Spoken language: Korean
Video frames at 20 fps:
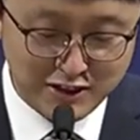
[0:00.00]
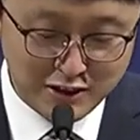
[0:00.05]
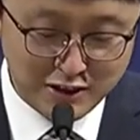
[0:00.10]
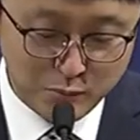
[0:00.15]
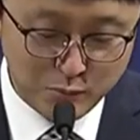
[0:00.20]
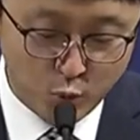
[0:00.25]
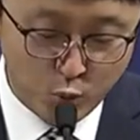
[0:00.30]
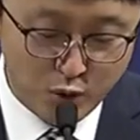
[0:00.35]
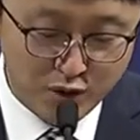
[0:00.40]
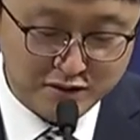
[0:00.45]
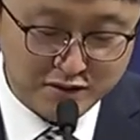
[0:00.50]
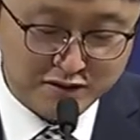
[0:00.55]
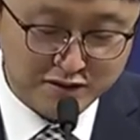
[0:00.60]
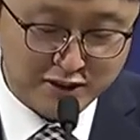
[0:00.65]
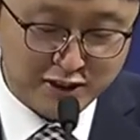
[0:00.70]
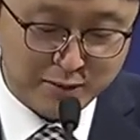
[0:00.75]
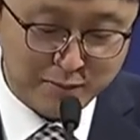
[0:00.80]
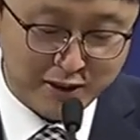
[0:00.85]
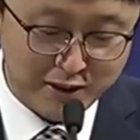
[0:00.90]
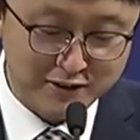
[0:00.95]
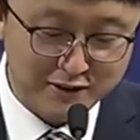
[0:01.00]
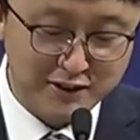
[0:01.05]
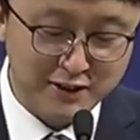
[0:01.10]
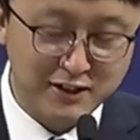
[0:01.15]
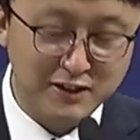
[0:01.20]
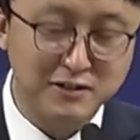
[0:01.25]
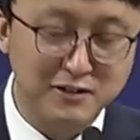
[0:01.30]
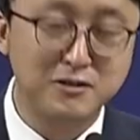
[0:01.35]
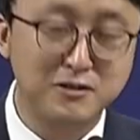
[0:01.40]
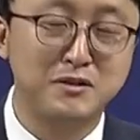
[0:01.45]
보아스의 밭에
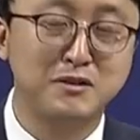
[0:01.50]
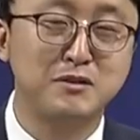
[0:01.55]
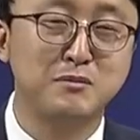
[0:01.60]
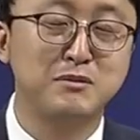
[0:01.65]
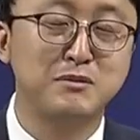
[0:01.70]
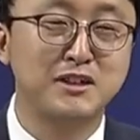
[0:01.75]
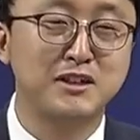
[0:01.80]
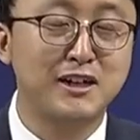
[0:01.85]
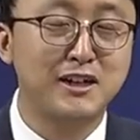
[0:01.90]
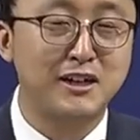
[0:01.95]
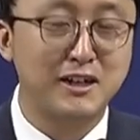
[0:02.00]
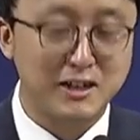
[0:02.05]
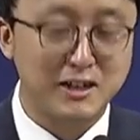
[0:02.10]
이르렀습니다.